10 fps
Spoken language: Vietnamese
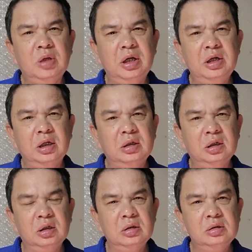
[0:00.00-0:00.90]
chúng thấy
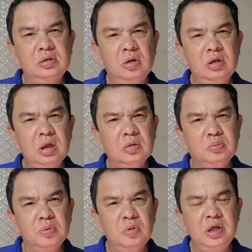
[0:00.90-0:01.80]
rằng à, nó rất
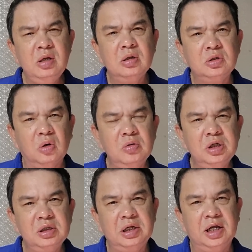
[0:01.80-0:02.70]
vô lý ở chỗ
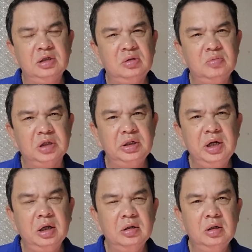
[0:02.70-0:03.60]
khi tai nạn giao thông
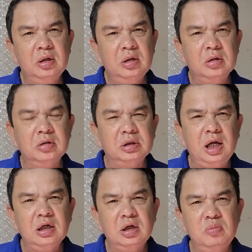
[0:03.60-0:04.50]
xảy ra
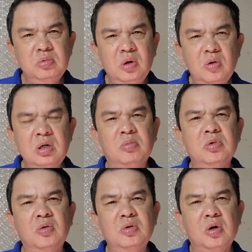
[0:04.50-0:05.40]
người ta không đo
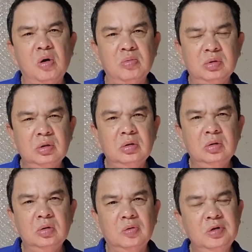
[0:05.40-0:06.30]
nồng độ cồn
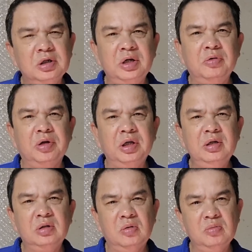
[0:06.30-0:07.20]
của người điều
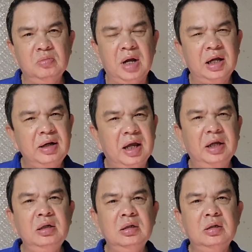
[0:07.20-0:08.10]
khiển giao thông mà
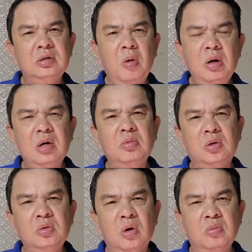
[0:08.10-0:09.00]
lại đo
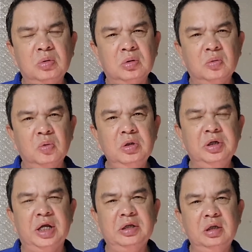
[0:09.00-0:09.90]
nồng độ cồn của
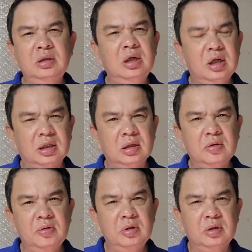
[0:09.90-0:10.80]
người đã chết tức là
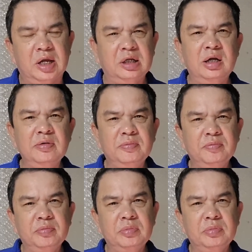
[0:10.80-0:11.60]
nạn nhân